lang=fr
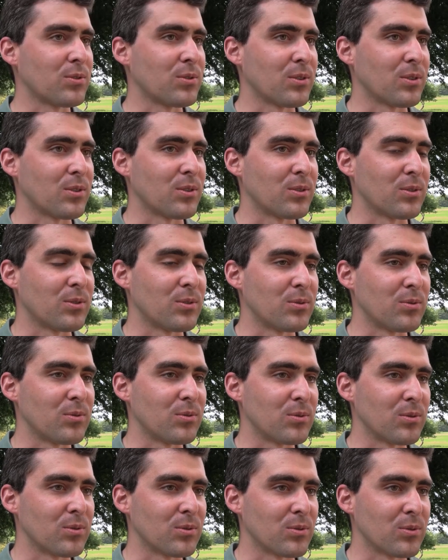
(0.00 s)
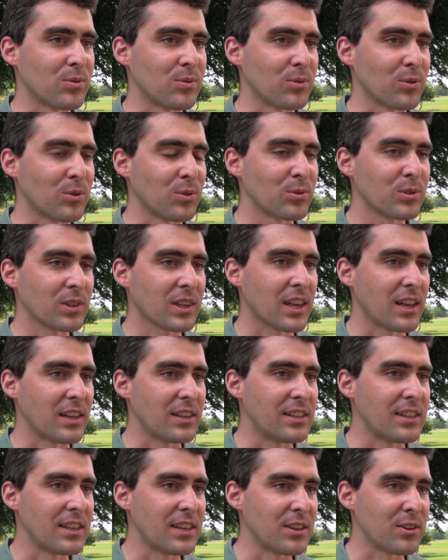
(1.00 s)
euh, une, grosse
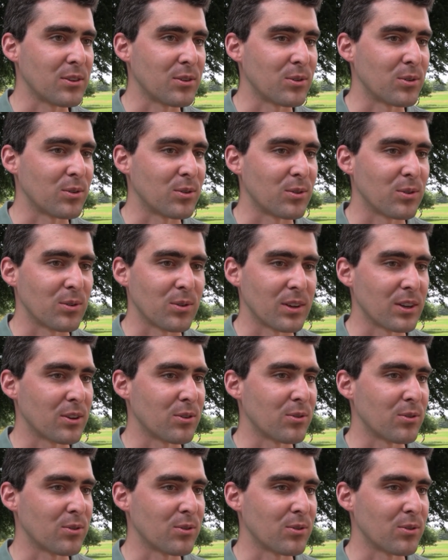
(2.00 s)
réalité euh,